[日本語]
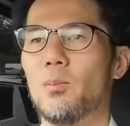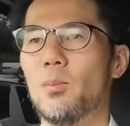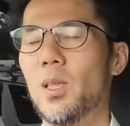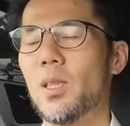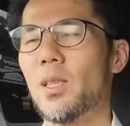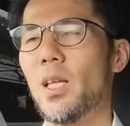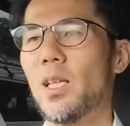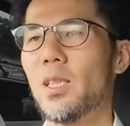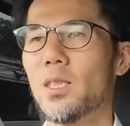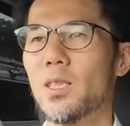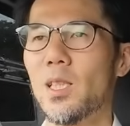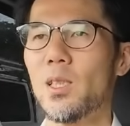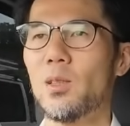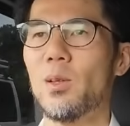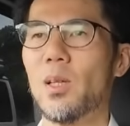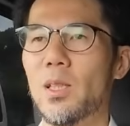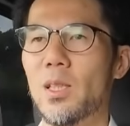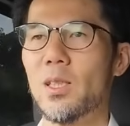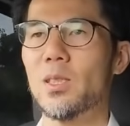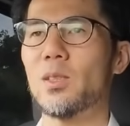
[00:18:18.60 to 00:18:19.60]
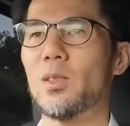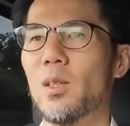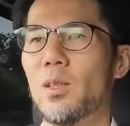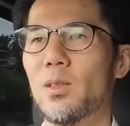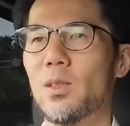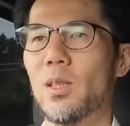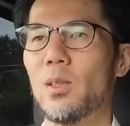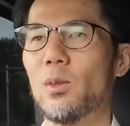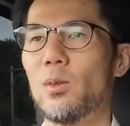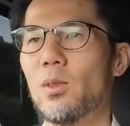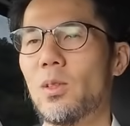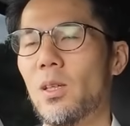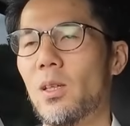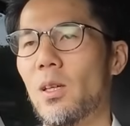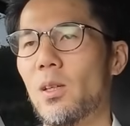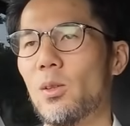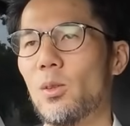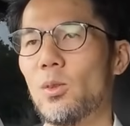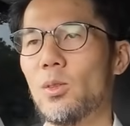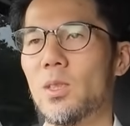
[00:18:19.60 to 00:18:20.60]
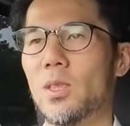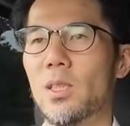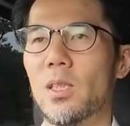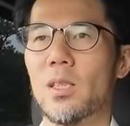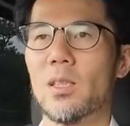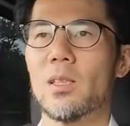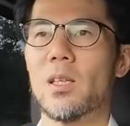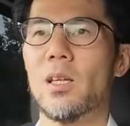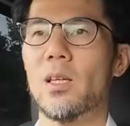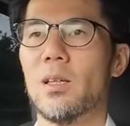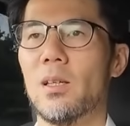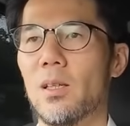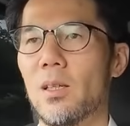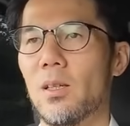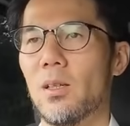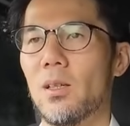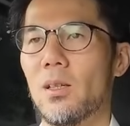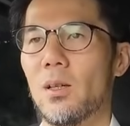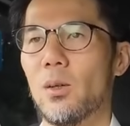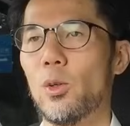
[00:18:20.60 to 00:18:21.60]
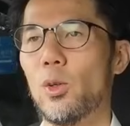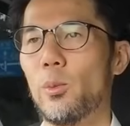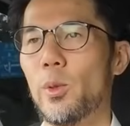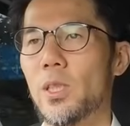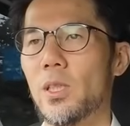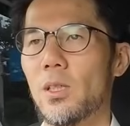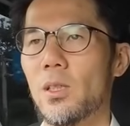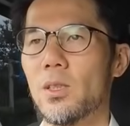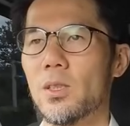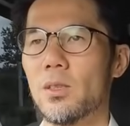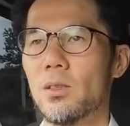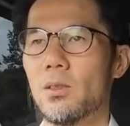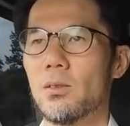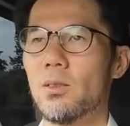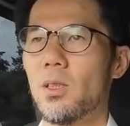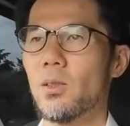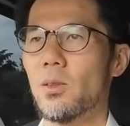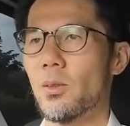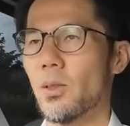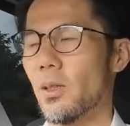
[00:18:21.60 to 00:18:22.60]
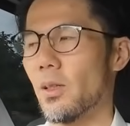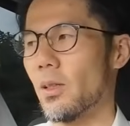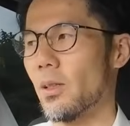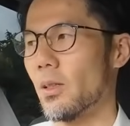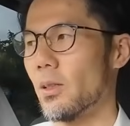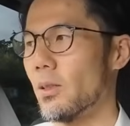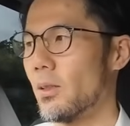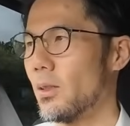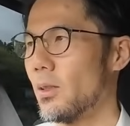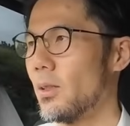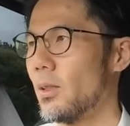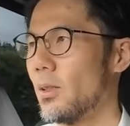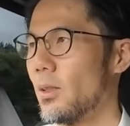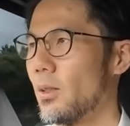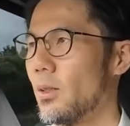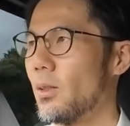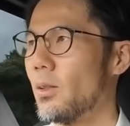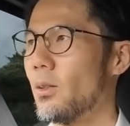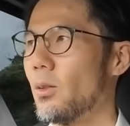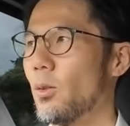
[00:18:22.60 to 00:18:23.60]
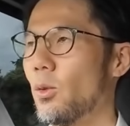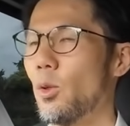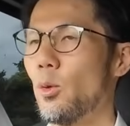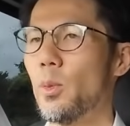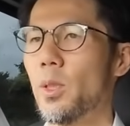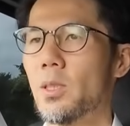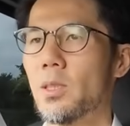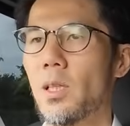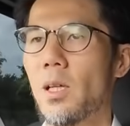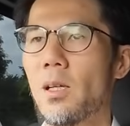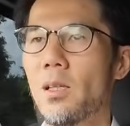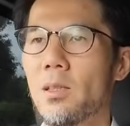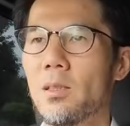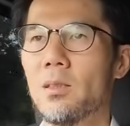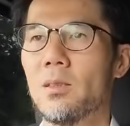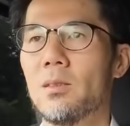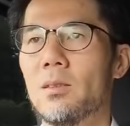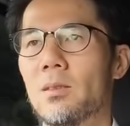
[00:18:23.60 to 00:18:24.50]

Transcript: まあ、大事なのはね主役で特に結婚式なんてお嫁さんが主役なのでお嫁さん